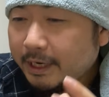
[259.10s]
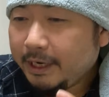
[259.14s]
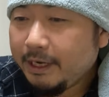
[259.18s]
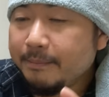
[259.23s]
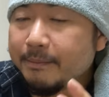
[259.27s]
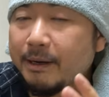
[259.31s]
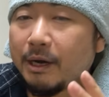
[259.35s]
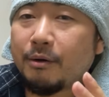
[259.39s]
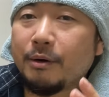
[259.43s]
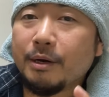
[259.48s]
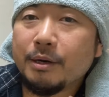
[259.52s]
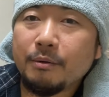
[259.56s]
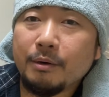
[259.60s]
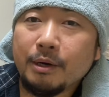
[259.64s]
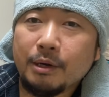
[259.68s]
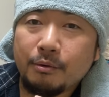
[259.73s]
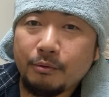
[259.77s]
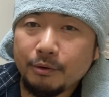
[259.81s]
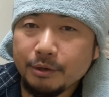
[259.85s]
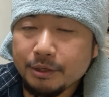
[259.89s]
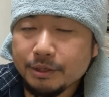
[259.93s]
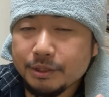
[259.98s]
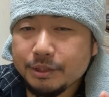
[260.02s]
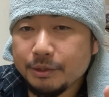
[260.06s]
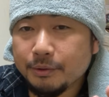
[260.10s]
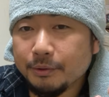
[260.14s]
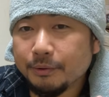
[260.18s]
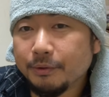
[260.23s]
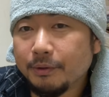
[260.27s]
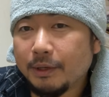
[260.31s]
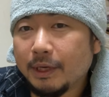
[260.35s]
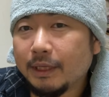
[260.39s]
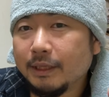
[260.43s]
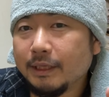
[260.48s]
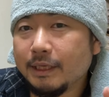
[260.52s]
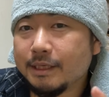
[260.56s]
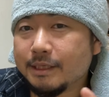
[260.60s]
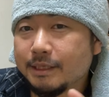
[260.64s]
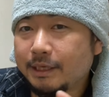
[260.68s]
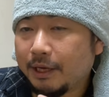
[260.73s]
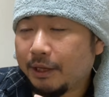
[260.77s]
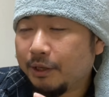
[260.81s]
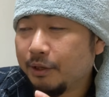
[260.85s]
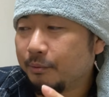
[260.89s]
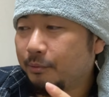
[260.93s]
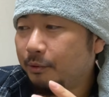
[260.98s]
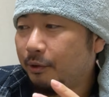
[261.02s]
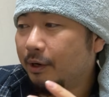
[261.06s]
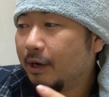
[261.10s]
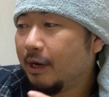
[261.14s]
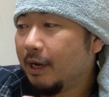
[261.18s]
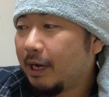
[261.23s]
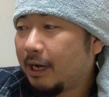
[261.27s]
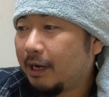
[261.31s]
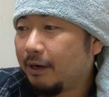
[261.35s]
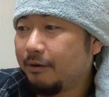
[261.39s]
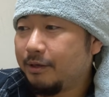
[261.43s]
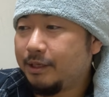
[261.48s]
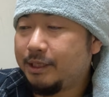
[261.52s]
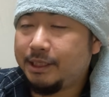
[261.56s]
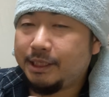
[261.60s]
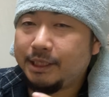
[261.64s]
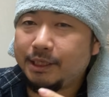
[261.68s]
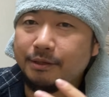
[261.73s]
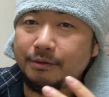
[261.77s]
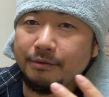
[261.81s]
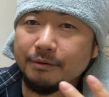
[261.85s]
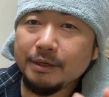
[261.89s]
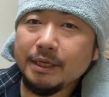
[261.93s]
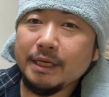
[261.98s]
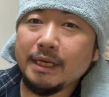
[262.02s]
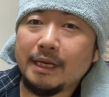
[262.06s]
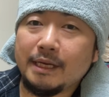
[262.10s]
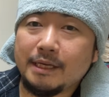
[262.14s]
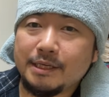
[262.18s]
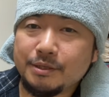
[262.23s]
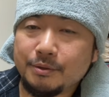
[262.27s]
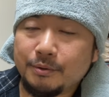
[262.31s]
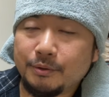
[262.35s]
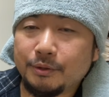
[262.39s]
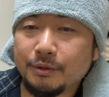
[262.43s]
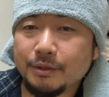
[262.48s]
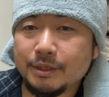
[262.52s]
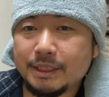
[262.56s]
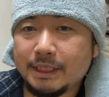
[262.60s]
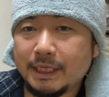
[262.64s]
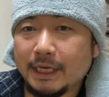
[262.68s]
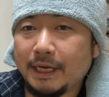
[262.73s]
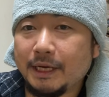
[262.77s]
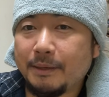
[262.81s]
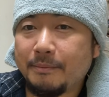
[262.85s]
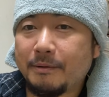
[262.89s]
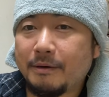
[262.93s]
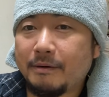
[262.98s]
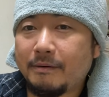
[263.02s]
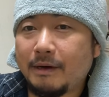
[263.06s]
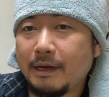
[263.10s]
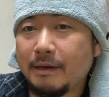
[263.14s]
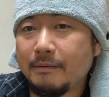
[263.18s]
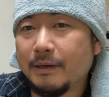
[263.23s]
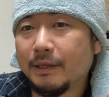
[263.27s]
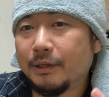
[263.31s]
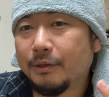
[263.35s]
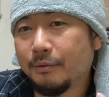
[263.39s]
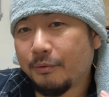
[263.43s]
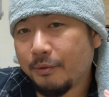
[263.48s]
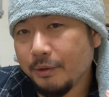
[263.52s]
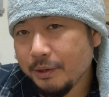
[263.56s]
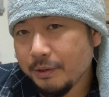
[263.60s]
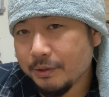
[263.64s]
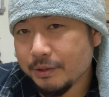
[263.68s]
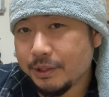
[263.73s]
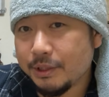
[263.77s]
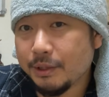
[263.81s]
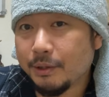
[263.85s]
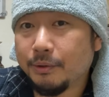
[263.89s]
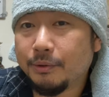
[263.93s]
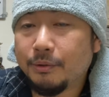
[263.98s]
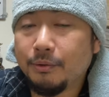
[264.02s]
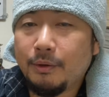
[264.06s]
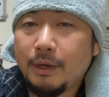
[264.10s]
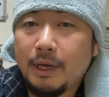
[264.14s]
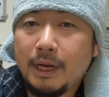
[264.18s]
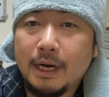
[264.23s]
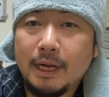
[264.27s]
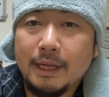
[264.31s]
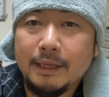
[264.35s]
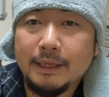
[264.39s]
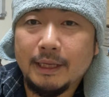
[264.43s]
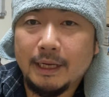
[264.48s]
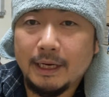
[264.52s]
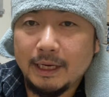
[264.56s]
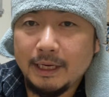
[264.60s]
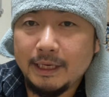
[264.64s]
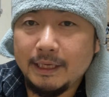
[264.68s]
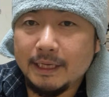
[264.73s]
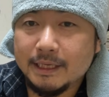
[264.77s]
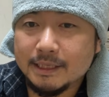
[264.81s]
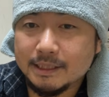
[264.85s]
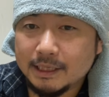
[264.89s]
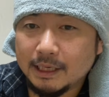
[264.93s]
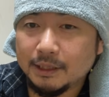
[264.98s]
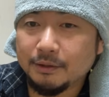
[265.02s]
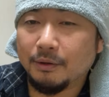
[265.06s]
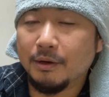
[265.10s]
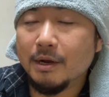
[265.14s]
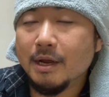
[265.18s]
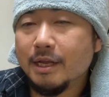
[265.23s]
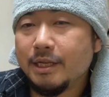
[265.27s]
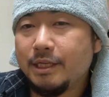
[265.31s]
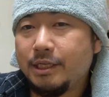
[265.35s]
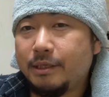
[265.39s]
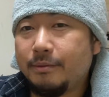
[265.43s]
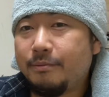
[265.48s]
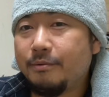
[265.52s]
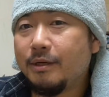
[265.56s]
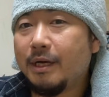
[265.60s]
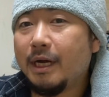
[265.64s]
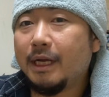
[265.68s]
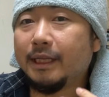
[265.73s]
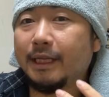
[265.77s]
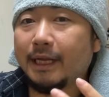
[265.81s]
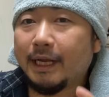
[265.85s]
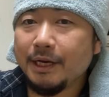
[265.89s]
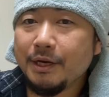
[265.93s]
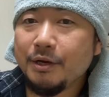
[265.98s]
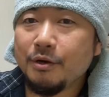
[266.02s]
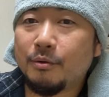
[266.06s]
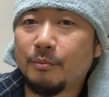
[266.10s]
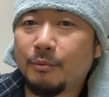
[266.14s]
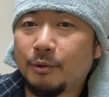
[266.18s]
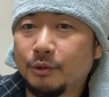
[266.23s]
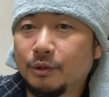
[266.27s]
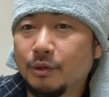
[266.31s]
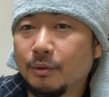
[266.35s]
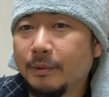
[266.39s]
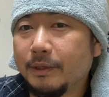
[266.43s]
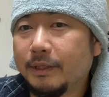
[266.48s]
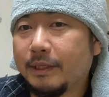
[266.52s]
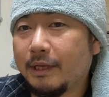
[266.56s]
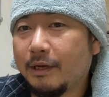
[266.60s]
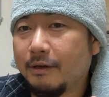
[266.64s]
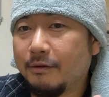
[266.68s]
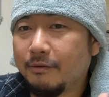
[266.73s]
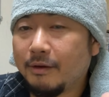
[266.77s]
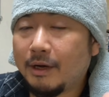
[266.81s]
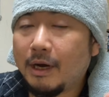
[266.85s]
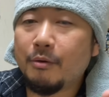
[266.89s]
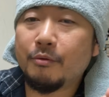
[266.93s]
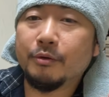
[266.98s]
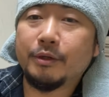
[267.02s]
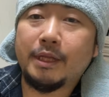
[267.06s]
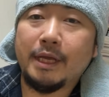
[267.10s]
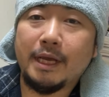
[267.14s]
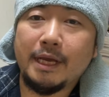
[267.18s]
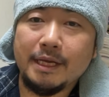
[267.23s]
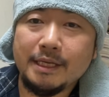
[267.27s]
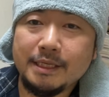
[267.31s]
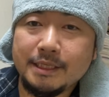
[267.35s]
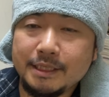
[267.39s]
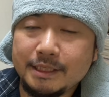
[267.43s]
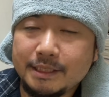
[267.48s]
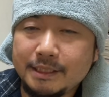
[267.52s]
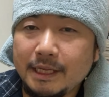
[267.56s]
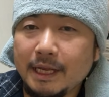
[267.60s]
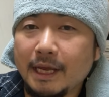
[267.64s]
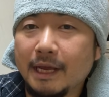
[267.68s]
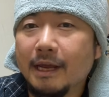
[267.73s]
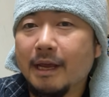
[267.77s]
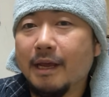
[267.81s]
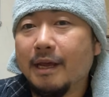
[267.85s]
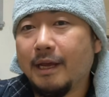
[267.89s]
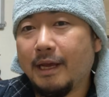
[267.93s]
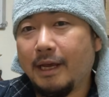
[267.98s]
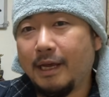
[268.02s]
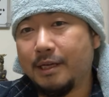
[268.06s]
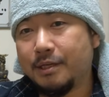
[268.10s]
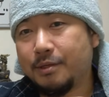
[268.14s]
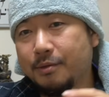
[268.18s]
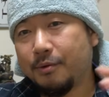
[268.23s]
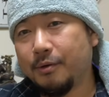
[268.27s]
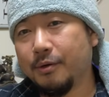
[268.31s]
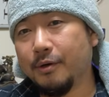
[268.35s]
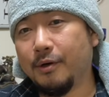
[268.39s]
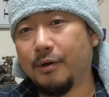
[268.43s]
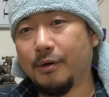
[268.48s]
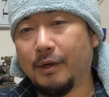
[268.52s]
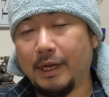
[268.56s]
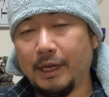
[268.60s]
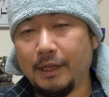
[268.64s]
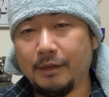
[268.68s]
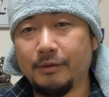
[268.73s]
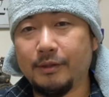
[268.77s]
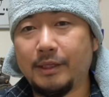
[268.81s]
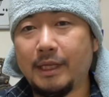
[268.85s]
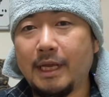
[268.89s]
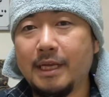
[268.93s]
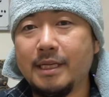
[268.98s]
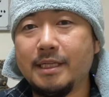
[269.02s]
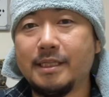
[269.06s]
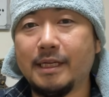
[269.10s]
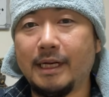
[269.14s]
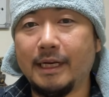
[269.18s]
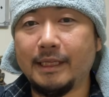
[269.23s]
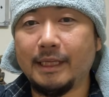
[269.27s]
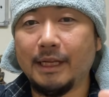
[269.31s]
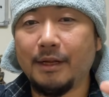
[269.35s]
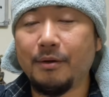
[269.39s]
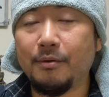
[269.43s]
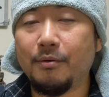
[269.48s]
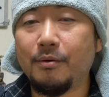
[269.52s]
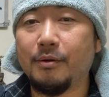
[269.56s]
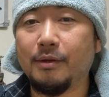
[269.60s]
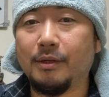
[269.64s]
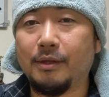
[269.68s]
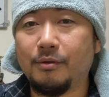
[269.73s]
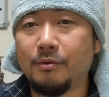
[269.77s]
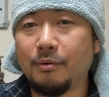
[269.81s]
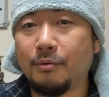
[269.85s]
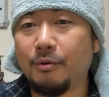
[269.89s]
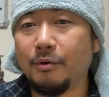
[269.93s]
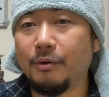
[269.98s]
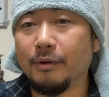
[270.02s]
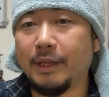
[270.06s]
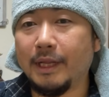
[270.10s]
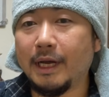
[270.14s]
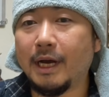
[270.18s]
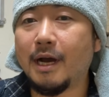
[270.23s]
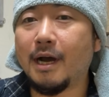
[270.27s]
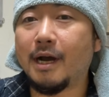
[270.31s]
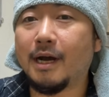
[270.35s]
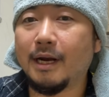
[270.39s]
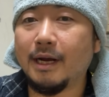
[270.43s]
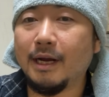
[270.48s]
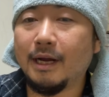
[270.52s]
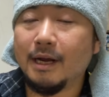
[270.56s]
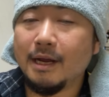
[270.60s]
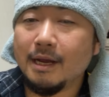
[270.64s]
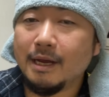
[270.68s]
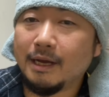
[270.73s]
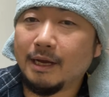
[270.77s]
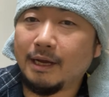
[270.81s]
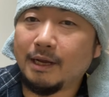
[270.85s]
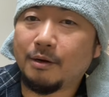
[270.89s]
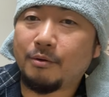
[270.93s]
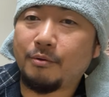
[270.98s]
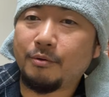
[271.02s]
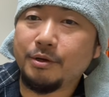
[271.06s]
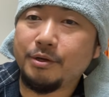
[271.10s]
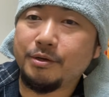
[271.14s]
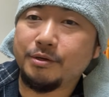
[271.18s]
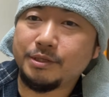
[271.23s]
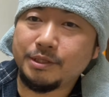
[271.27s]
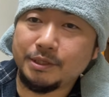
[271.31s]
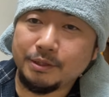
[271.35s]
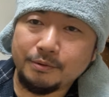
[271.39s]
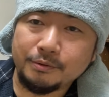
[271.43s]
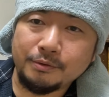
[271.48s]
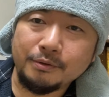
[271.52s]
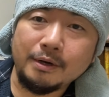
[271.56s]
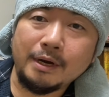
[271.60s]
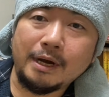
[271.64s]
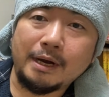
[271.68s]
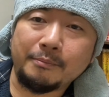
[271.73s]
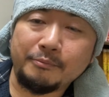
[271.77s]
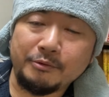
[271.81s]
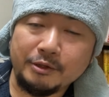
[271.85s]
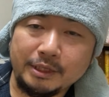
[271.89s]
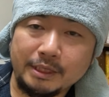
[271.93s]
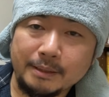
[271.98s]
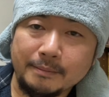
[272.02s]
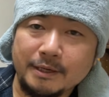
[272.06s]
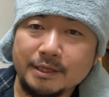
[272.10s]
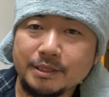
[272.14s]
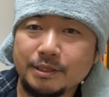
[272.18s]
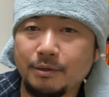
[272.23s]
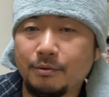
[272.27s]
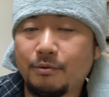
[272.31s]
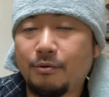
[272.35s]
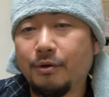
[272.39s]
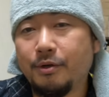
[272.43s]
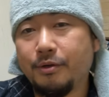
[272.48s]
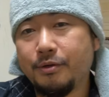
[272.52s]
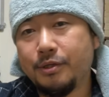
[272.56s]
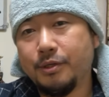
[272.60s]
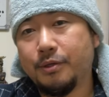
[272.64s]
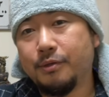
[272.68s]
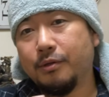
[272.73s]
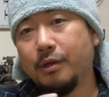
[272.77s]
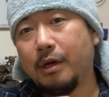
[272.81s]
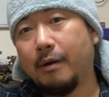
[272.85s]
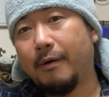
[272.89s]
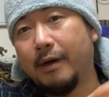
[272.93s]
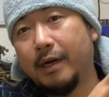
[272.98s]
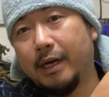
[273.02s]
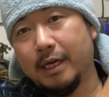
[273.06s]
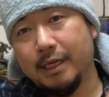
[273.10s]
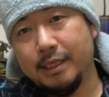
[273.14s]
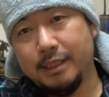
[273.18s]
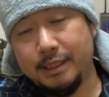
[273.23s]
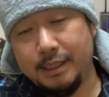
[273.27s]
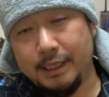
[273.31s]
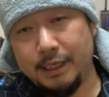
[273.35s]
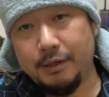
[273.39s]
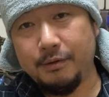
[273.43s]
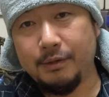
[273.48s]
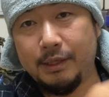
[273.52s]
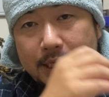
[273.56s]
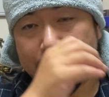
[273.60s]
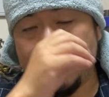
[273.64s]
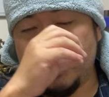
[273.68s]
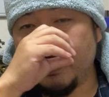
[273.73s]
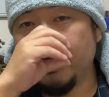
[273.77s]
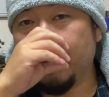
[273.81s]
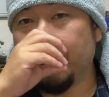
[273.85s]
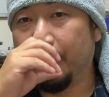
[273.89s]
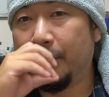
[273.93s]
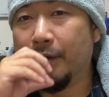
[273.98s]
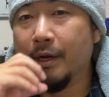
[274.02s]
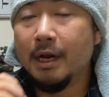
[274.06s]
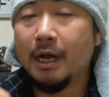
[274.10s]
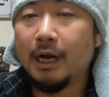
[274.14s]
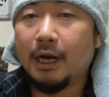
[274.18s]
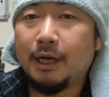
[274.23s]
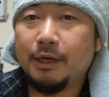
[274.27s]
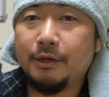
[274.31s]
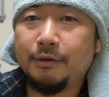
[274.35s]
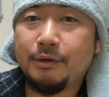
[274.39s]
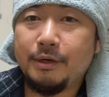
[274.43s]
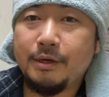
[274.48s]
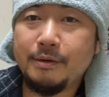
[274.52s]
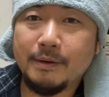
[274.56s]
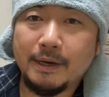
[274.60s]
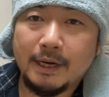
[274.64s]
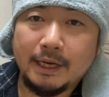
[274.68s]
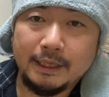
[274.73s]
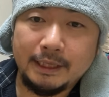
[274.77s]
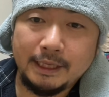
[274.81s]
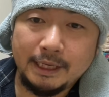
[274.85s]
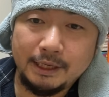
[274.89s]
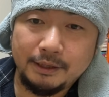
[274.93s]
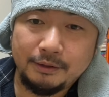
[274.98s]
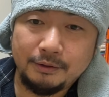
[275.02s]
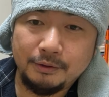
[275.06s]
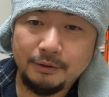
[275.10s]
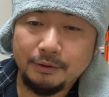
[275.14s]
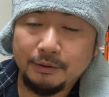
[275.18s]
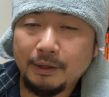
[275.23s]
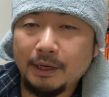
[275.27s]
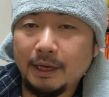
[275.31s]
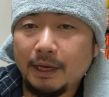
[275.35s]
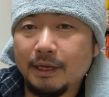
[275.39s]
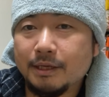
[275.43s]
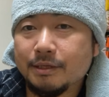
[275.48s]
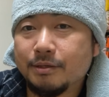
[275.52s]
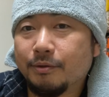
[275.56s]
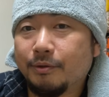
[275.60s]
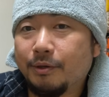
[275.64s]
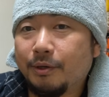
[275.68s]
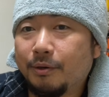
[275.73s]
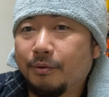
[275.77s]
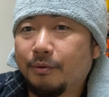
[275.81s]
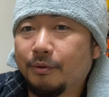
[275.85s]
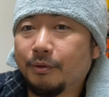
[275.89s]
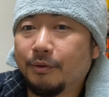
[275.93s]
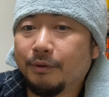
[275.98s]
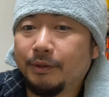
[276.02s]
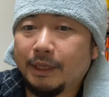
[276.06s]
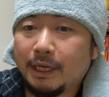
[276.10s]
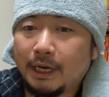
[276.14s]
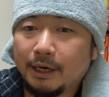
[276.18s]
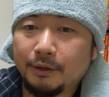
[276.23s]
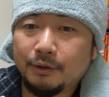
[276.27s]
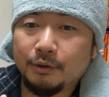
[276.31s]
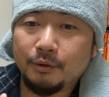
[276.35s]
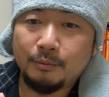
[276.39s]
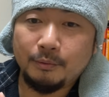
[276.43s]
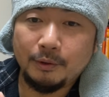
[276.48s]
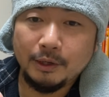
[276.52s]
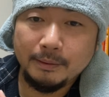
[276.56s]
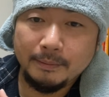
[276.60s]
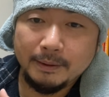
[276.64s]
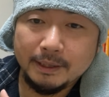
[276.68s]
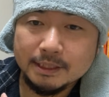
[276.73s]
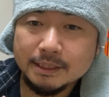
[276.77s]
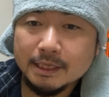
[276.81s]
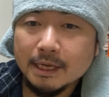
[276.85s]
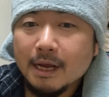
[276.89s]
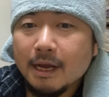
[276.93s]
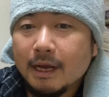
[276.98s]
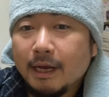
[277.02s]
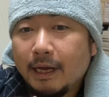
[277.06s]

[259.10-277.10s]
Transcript: 今これこれこういう仕事なんですけれども、あの、自由に仕事したい場合はどういう仕事を選んだらいいですかと、自分が何を求めているのかを提示して、えー、そこの、えっ、ー、と、提示されたのところの中から、えー、こういう仕事が向いてますよ、こういう仕事はわりかし自由ですよと、あの、振り分けていく、えそういうことになると思います。